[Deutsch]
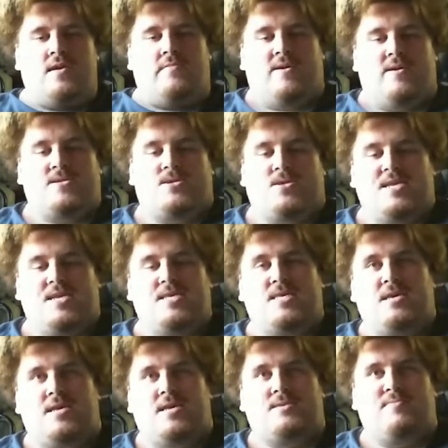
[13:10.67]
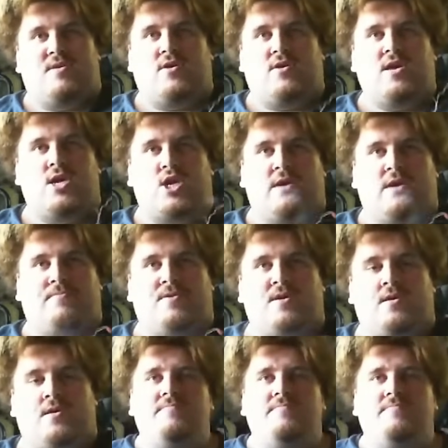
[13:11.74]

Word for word: Meinst du das hier? Das ist mein Räucherstäbchen.